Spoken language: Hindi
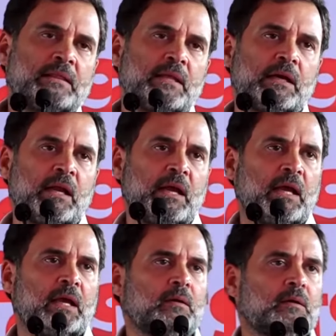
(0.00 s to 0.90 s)
नहीं करेंगे
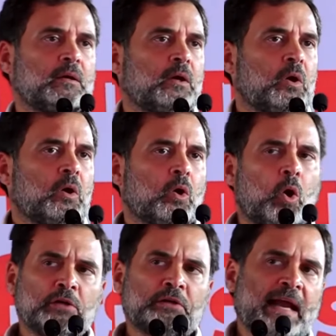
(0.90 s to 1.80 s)

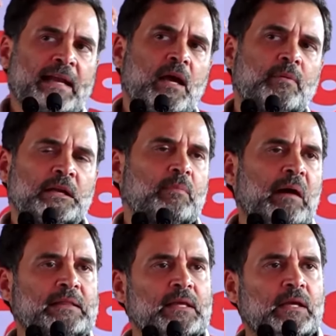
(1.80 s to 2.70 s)
कॉन्ट्रैक्ट लेबर की
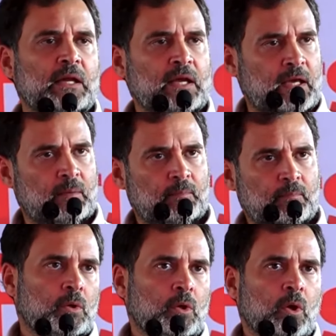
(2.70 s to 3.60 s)
बात नहीं करेंगे
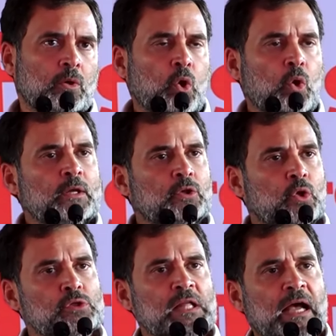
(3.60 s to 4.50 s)
तो
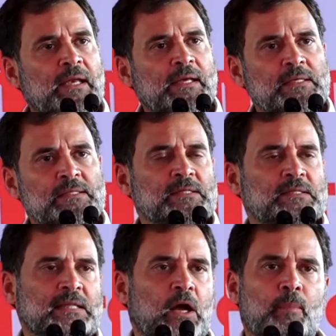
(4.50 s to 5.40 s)
हिंदुस्तान की
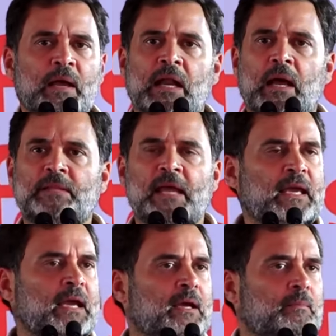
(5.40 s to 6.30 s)
संस्थाओं में अगर आप
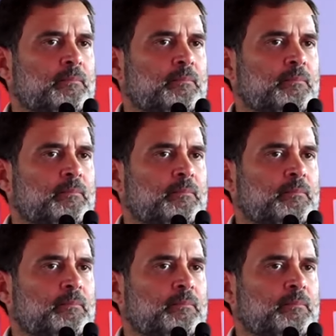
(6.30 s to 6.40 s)
देखें